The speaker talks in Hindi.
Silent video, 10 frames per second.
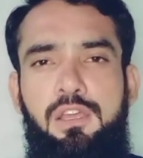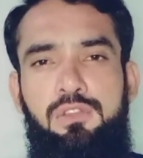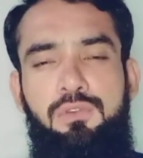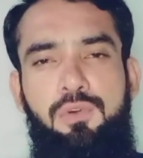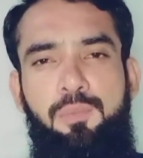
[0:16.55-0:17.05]

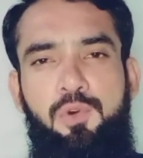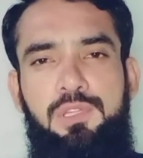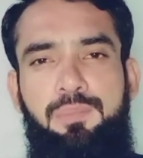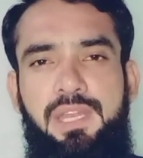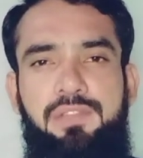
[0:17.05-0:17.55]
तो वो
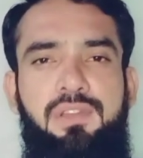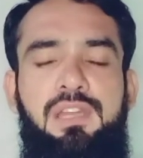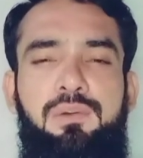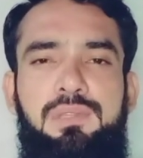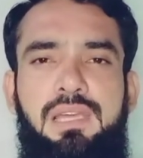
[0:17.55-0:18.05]
बहुत
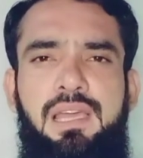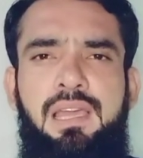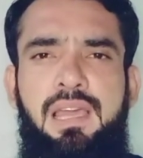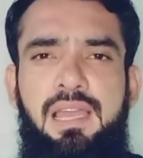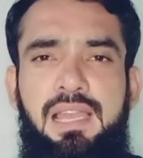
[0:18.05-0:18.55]
परेशान होता है
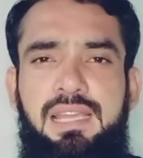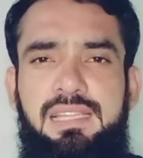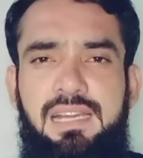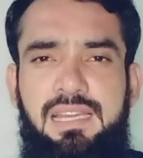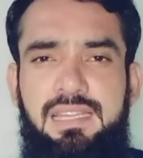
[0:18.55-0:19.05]
लेकिन
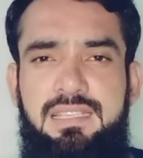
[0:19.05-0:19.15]
अगर